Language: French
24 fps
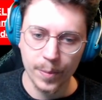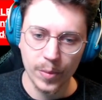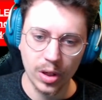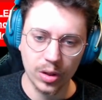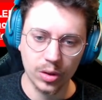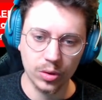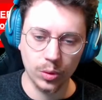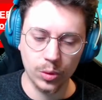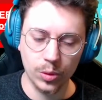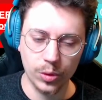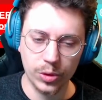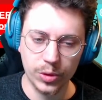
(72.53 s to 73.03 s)

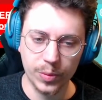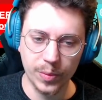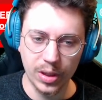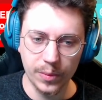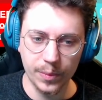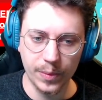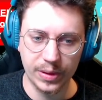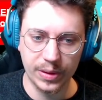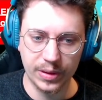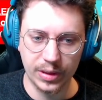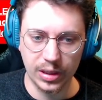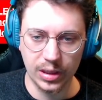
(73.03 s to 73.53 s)
de deux semaines
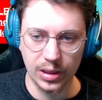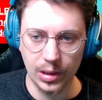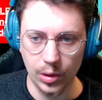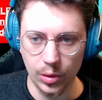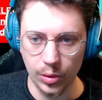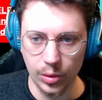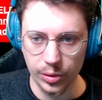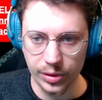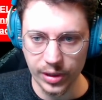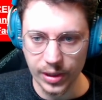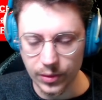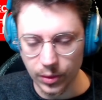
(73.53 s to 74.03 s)
parce qu'il
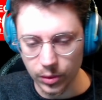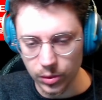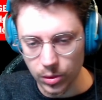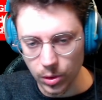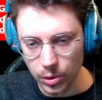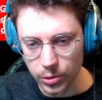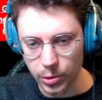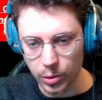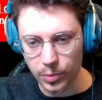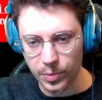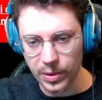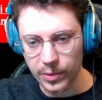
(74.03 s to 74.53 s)
le teste encore
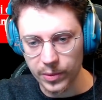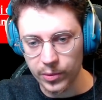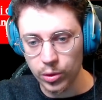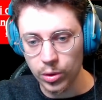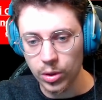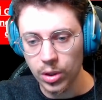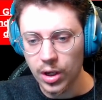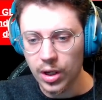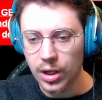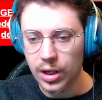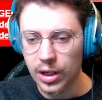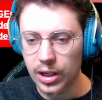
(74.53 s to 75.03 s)
sur le PBE.
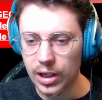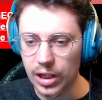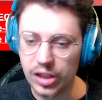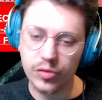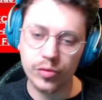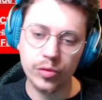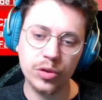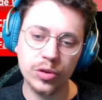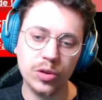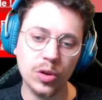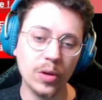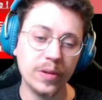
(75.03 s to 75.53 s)
Et je
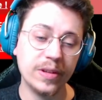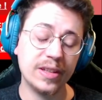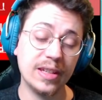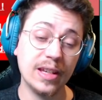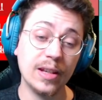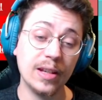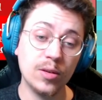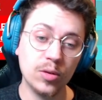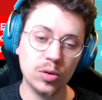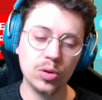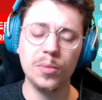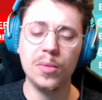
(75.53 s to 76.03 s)
vous sors
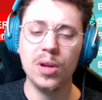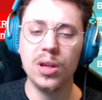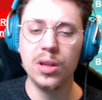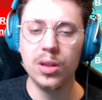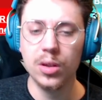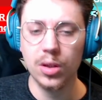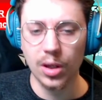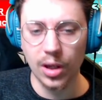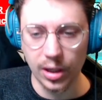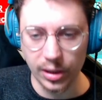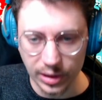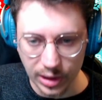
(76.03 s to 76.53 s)
cette
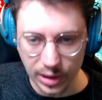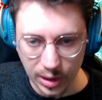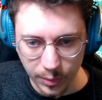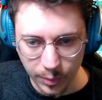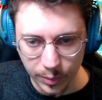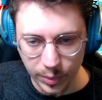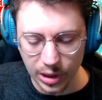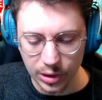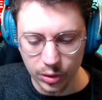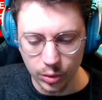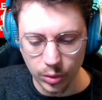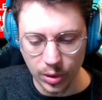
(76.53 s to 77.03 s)
semaine un
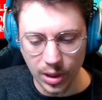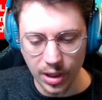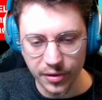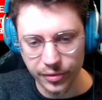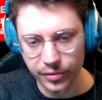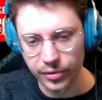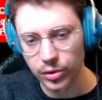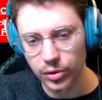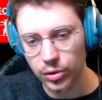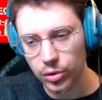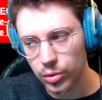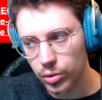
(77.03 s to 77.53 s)
gameplay d'Olaf
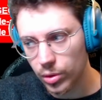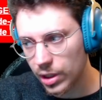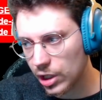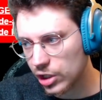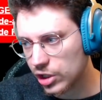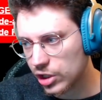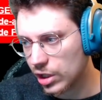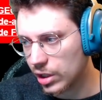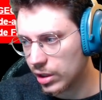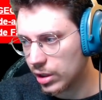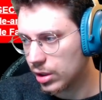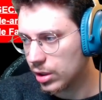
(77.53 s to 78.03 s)
sur la
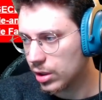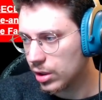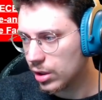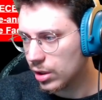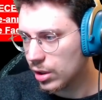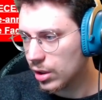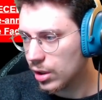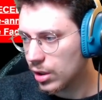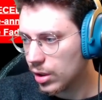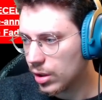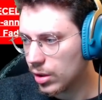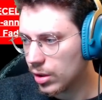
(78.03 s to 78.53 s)
chaîne.
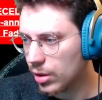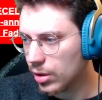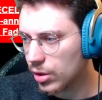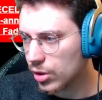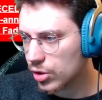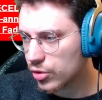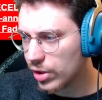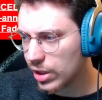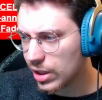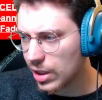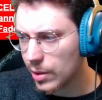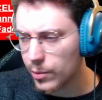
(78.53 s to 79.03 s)
je
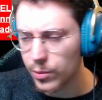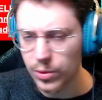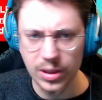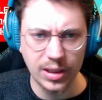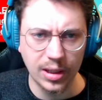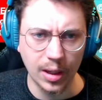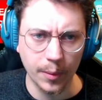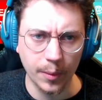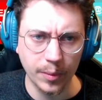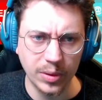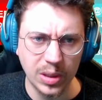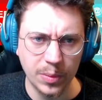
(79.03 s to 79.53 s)
vois que la musique est
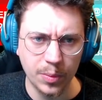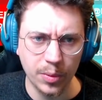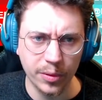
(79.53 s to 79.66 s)
un petit peu